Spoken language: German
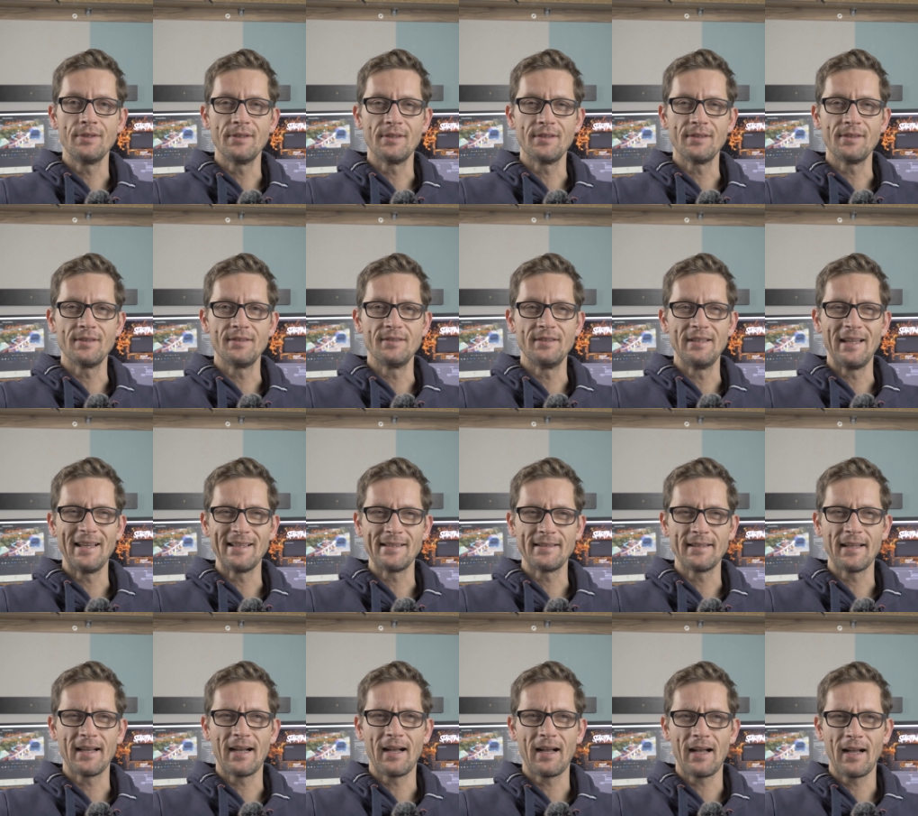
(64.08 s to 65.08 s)
eine sehr,
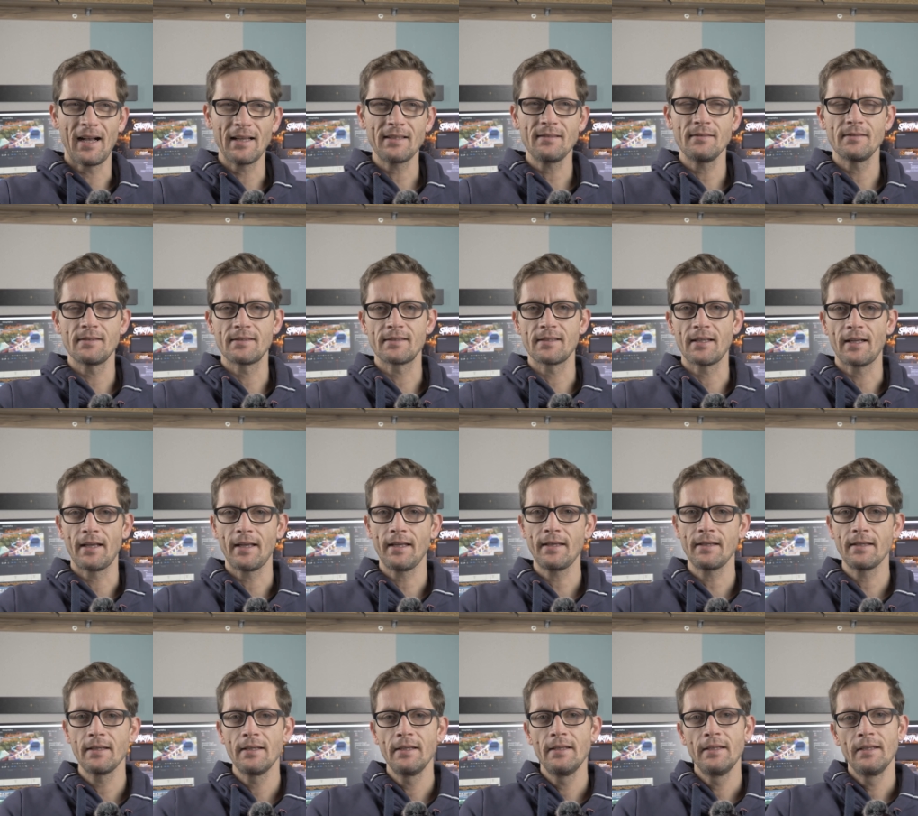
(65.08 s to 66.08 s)
sehr harte
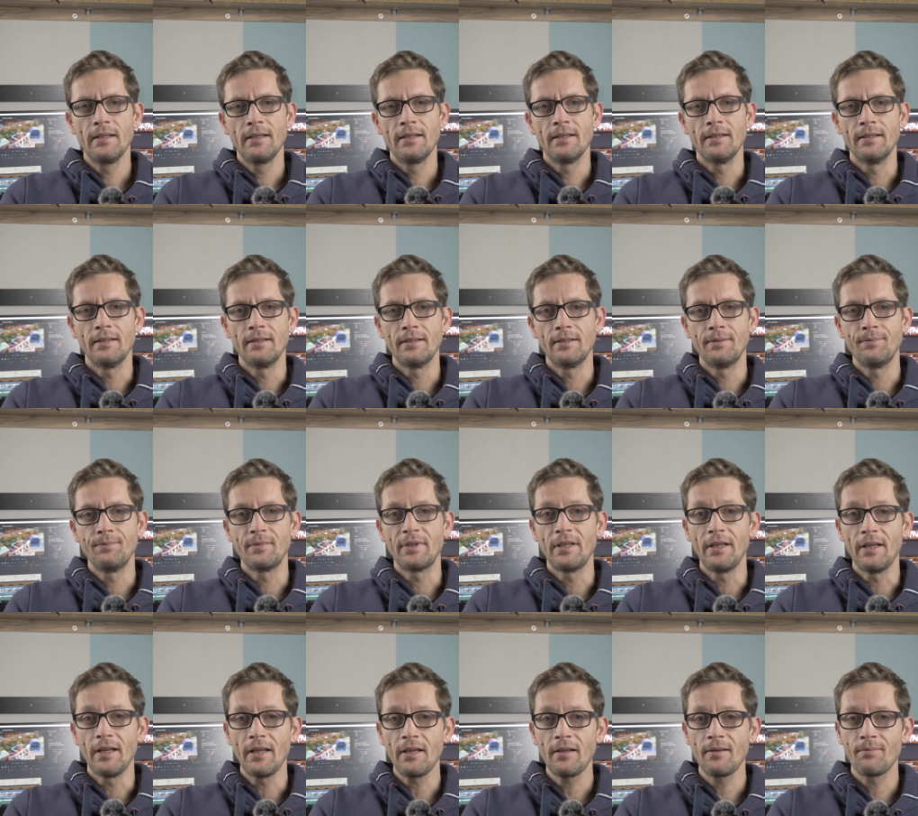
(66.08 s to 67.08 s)
Zeit, ähm,
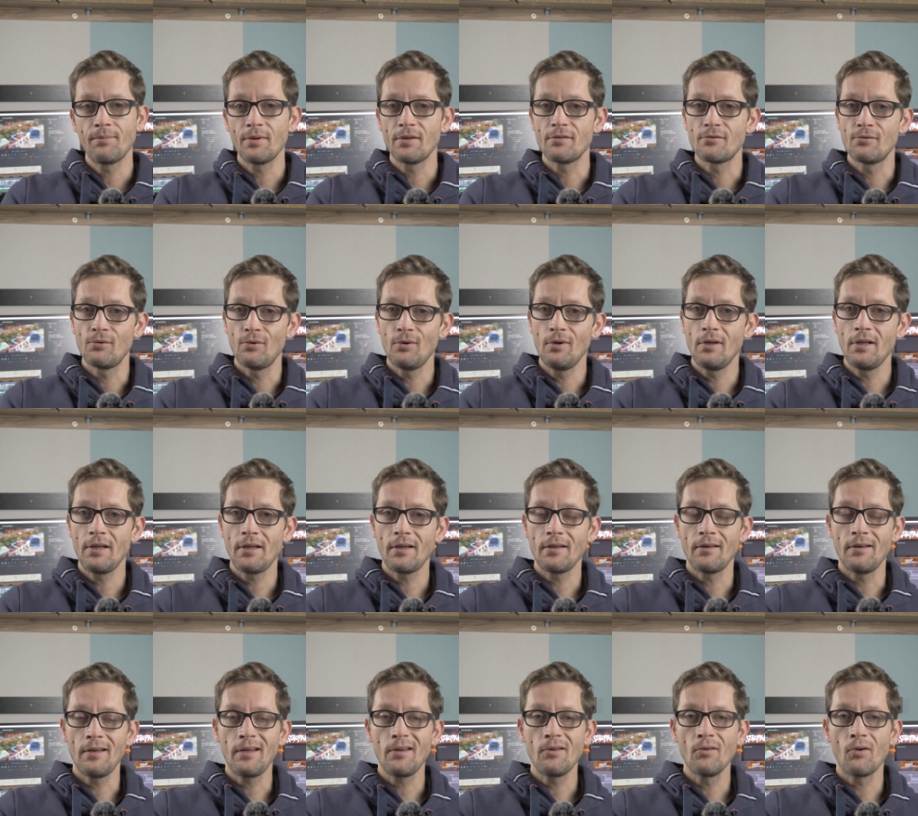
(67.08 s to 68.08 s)
die ich
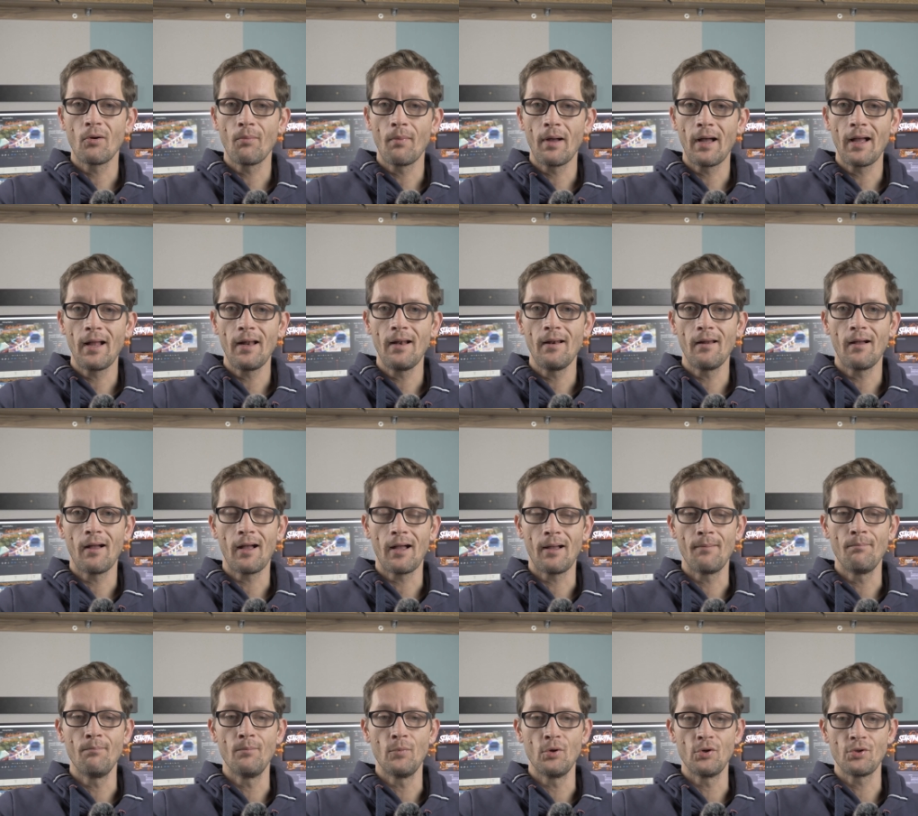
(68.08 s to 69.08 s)
persönlich nicht nochmal
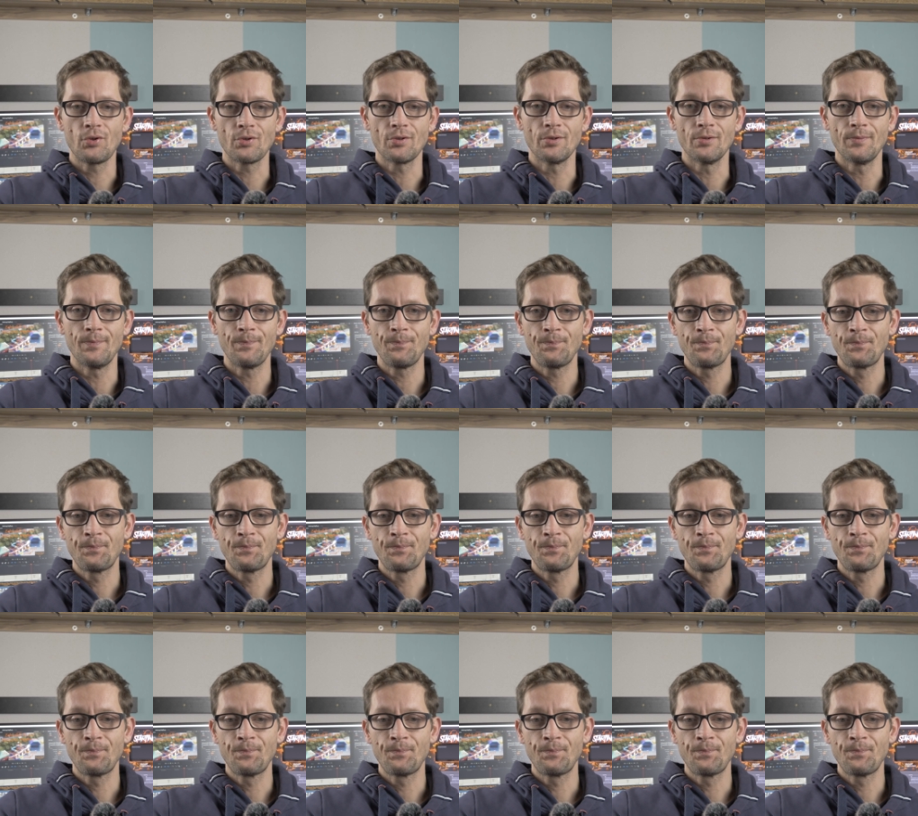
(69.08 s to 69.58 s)
haben möchte.